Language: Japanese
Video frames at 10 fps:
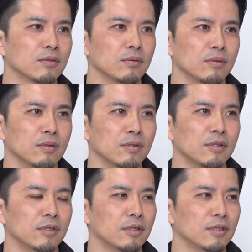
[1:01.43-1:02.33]
その
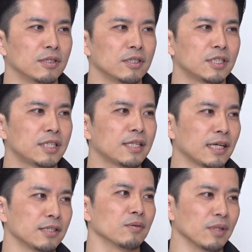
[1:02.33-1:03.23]
して
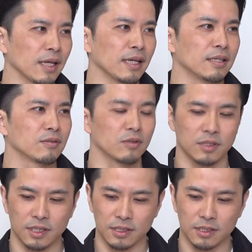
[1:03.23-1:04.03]
た人で、は